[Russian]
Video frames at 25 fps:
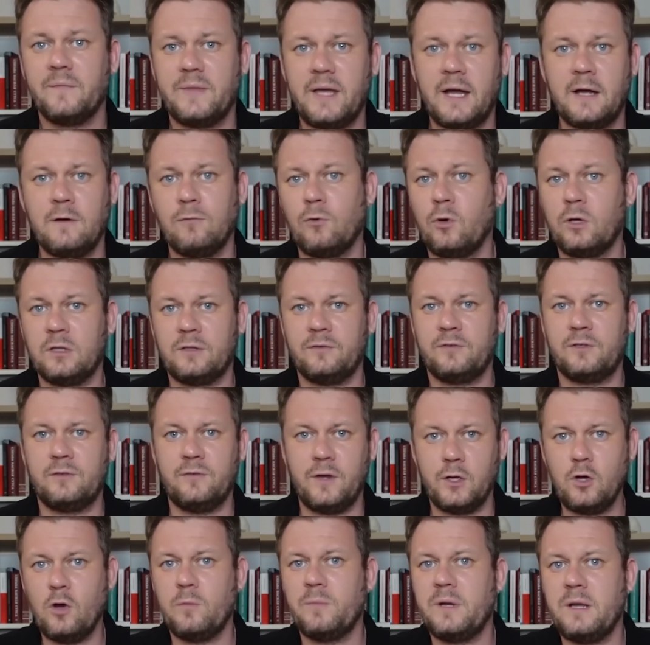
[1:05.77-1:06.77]
Так вот, в
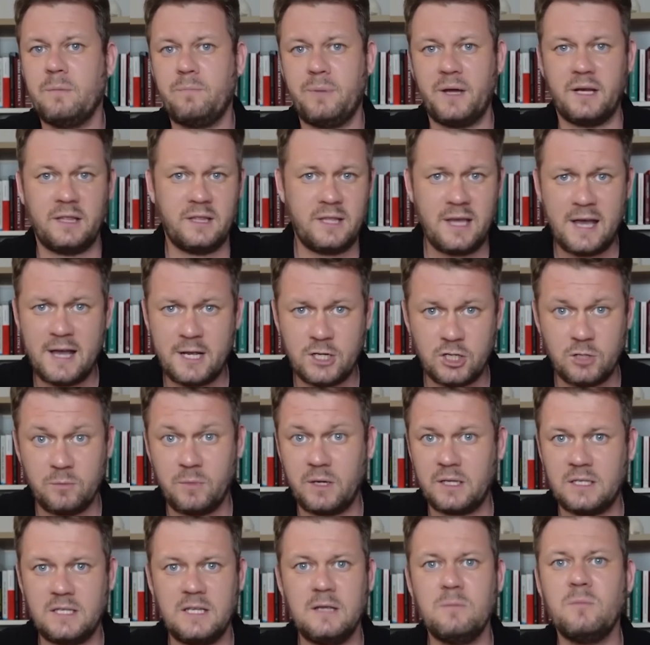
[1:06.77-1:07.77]
своем репортаже
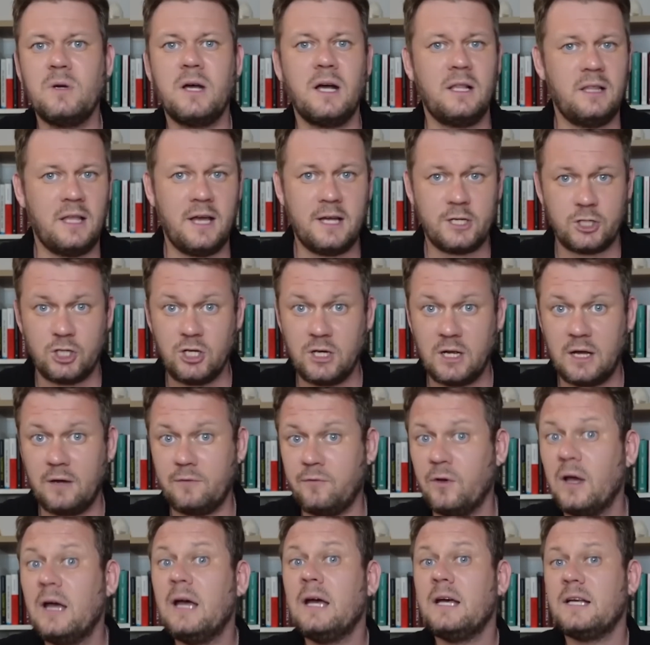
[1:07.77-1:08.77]
Максим
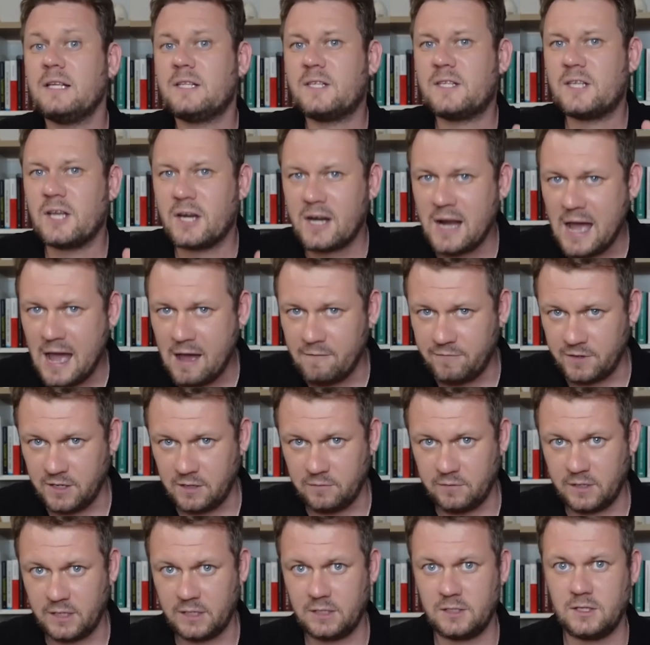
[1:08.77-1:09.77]
Калашников
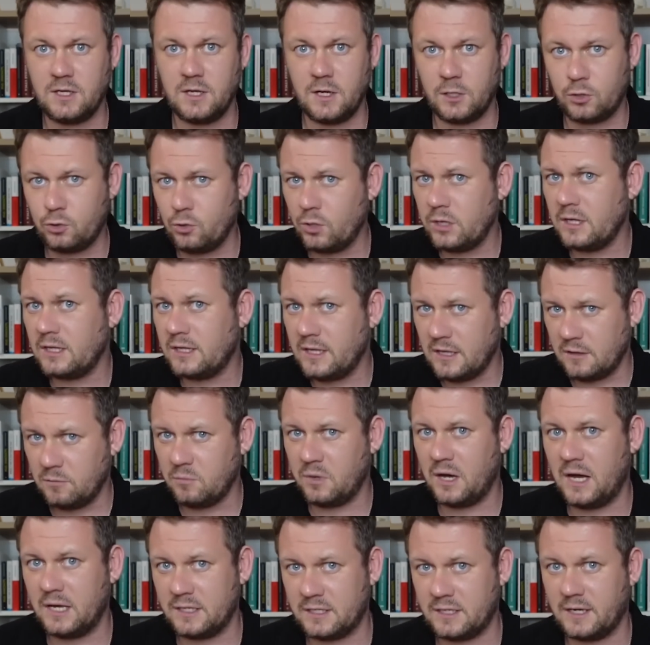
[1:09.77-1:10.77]
сравнивает территории
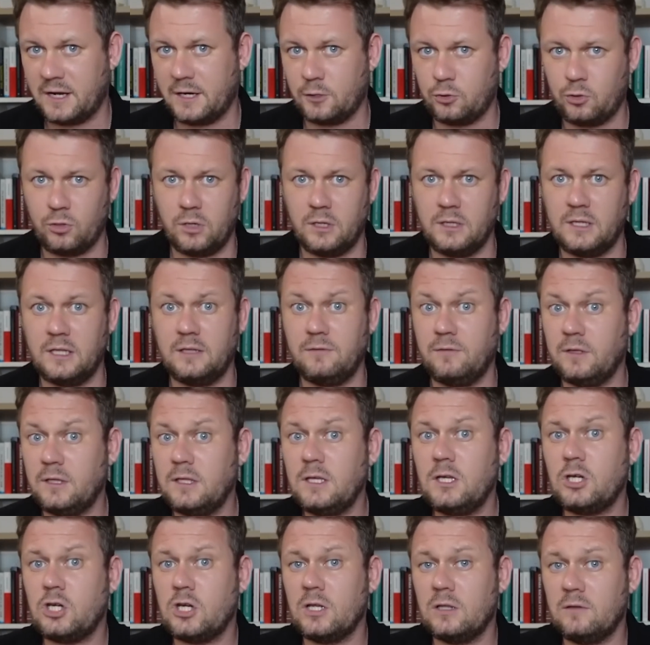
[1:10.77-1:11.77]
Донбасса, которые до
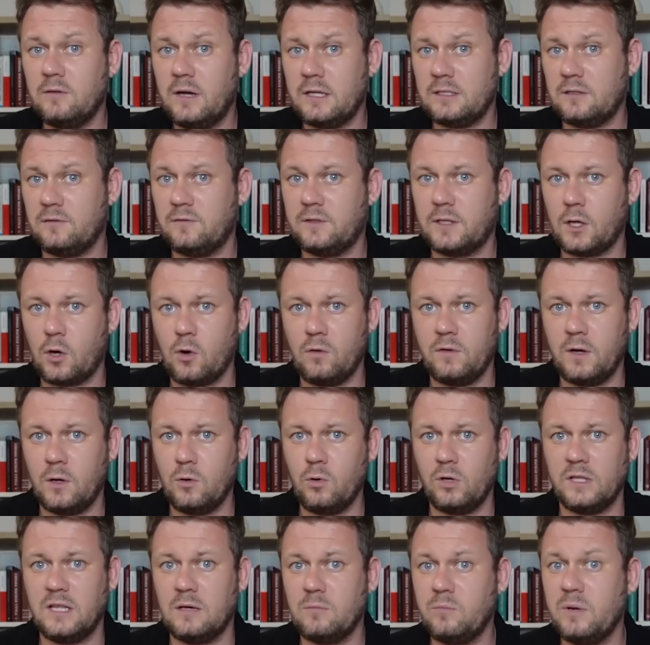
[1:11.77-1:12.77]
2022
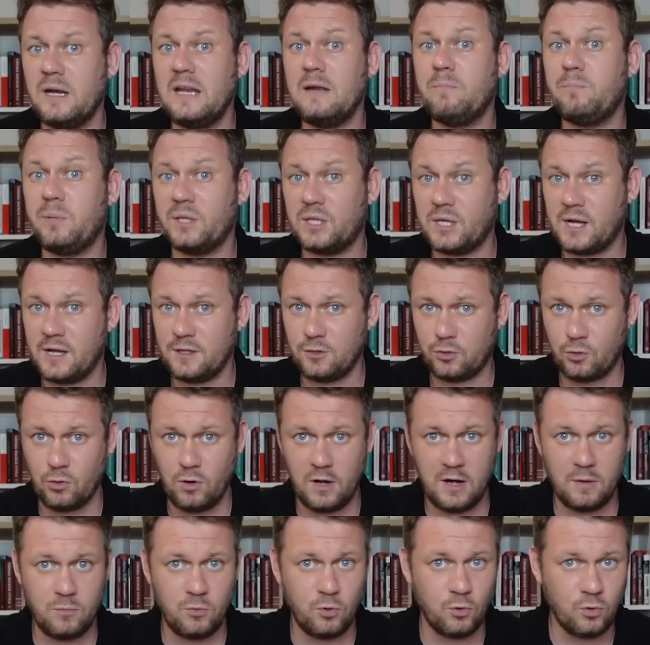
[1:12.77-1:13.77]
года были под
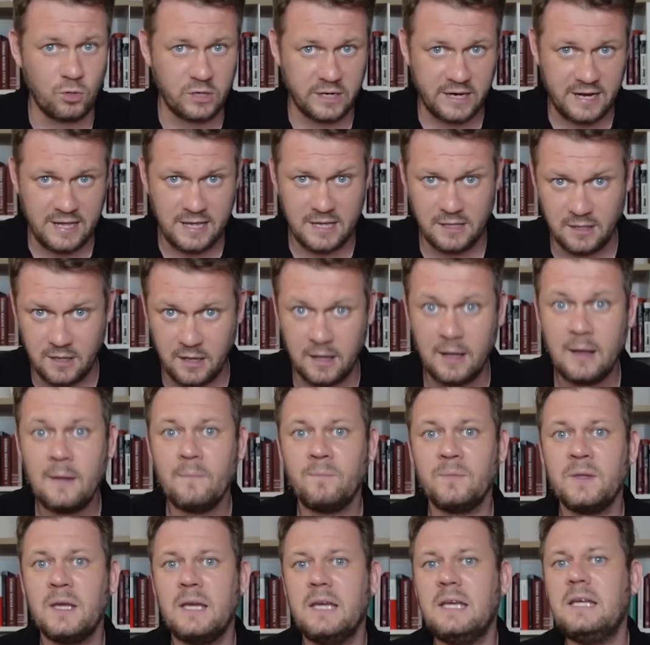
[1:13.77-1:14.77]
контролем Украины,
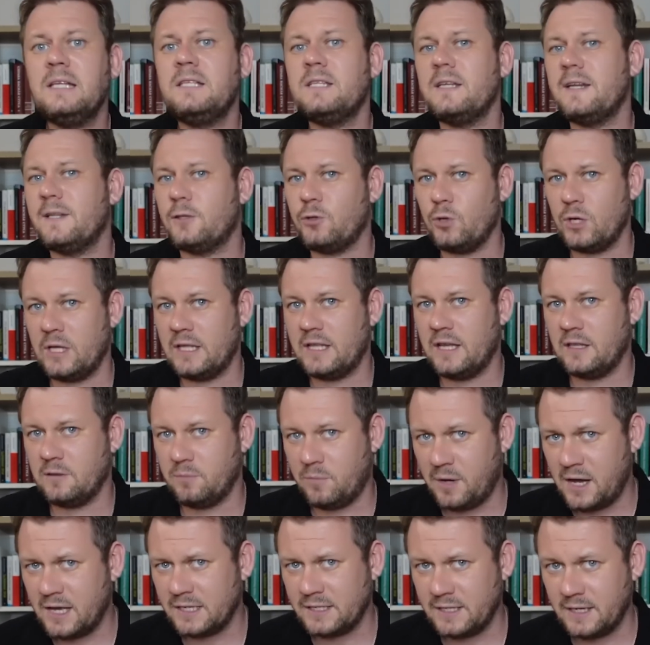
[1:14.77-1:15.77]
и территории
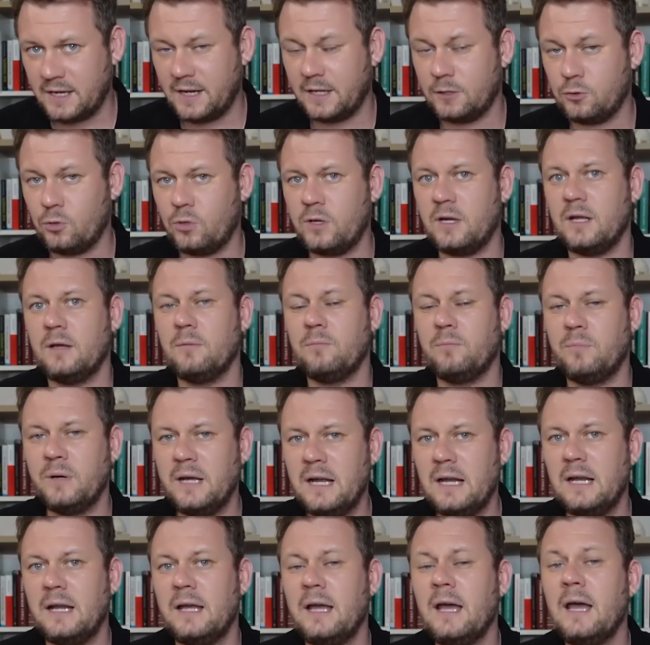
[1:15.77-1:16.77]
Донбасса, которые
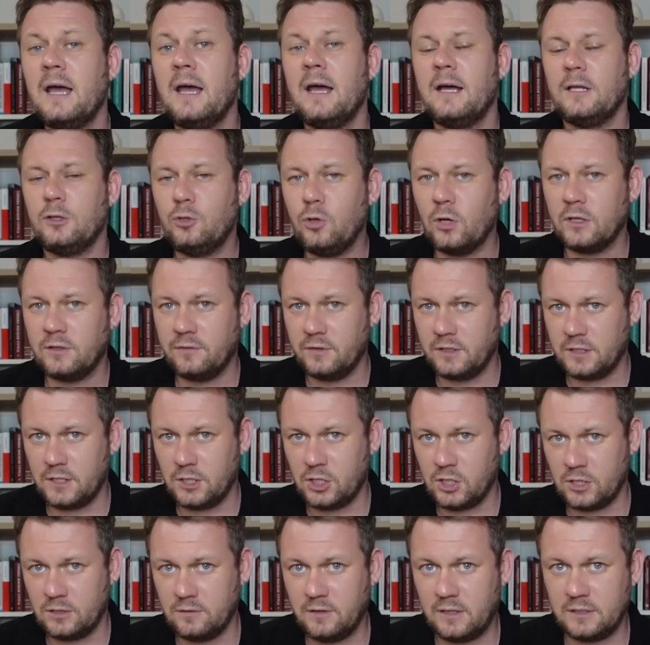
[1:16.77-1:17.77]
были до
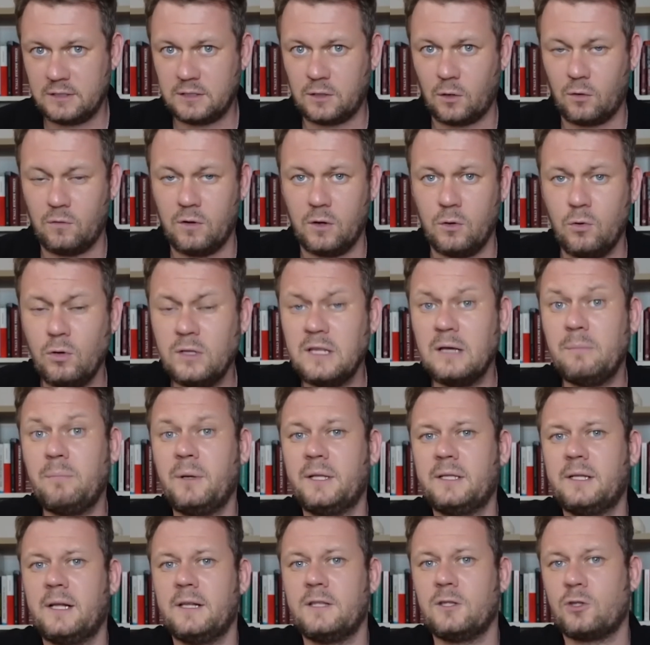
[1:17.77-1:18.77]
2022 года
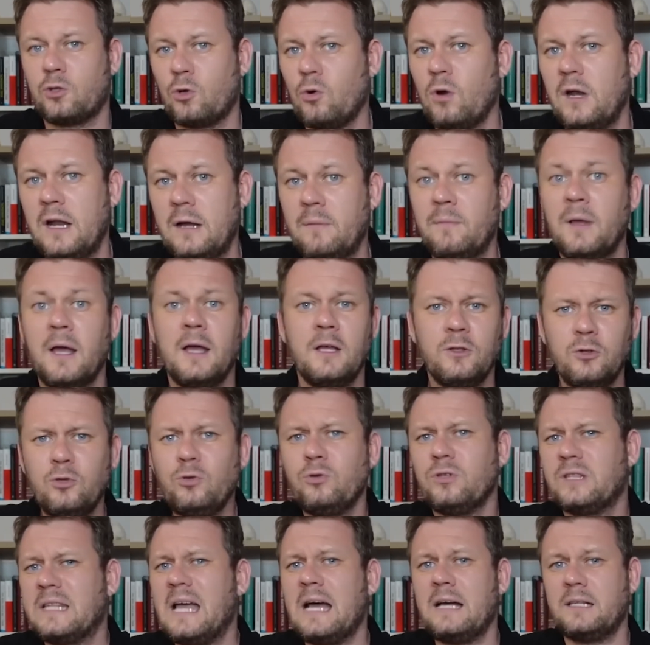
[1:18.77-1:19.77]
под контролем,
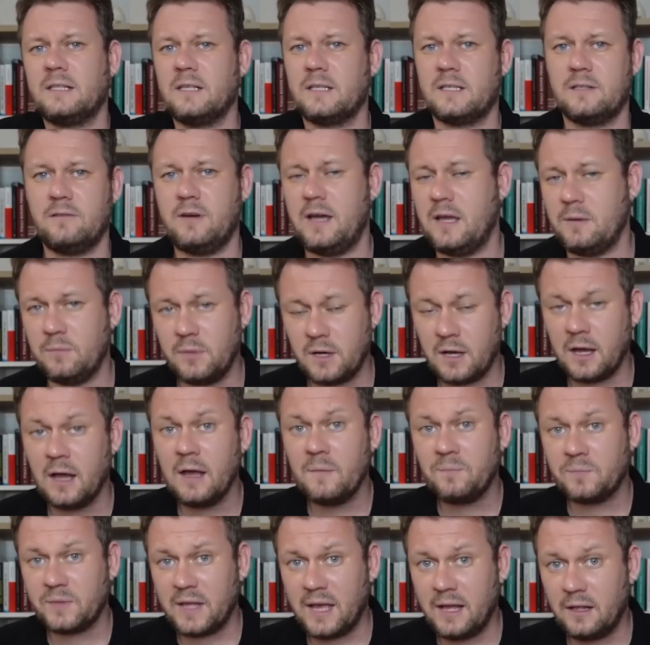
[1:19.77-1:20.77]
ну, так
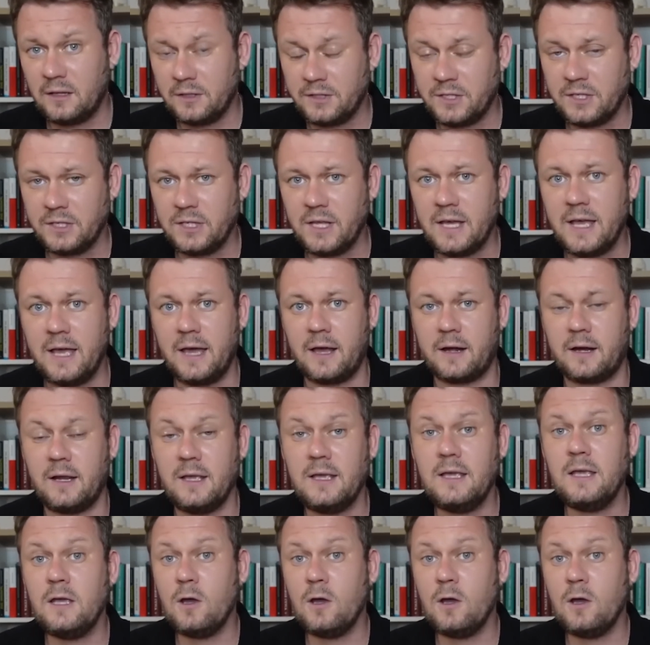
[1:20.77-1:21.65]
называемых ЛДНР.